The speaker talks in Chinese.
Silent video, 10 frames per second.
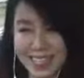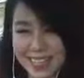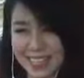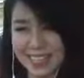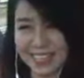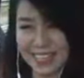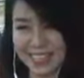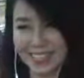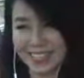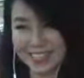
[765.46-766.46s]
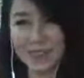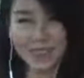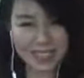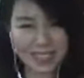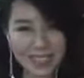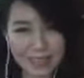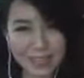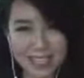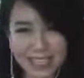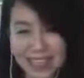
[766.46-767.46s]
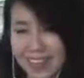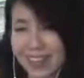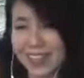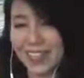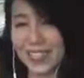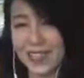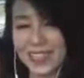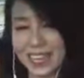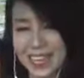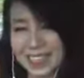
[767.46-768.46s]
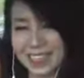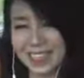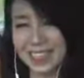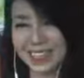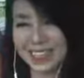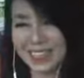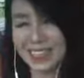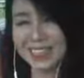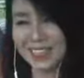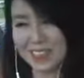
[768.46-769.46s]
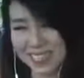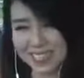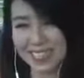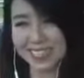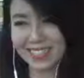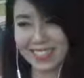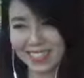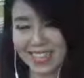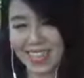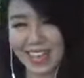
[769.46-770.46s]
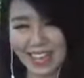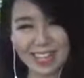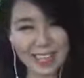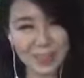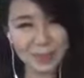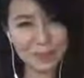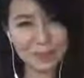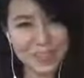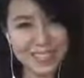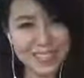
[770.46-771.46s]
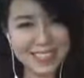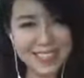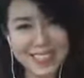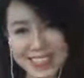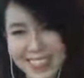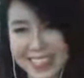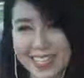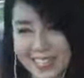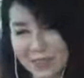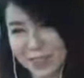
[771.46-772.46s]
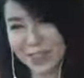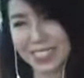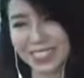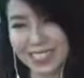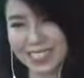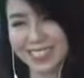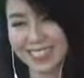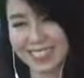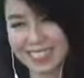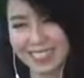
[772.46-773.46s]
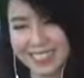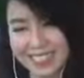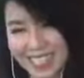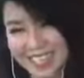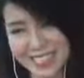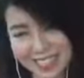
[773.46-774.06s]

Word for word: 哎，道理在里面哈。所以你看，要教学生，还要细心的去 feel 的，还要细